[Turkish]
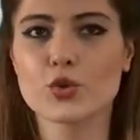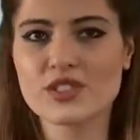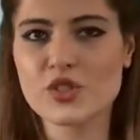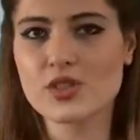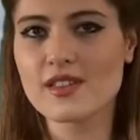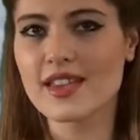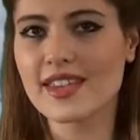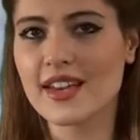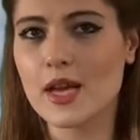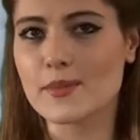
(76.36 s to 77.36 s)
Yurt dışından
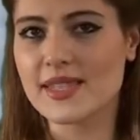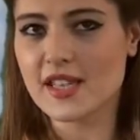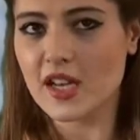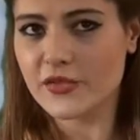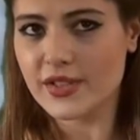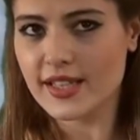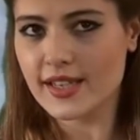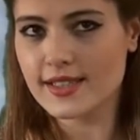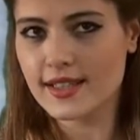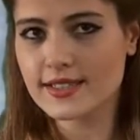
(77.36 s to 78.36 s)
gelen
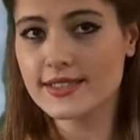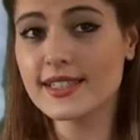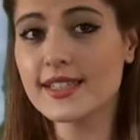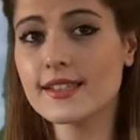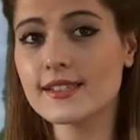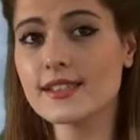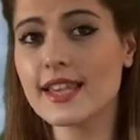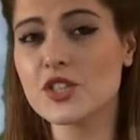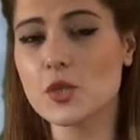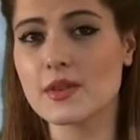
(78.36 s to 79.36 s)
misafirleri de Dikili'nin
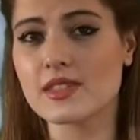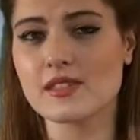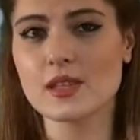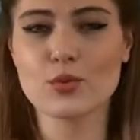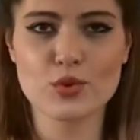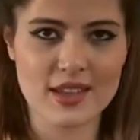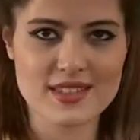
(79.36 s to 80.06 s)
gelişmesinde büyük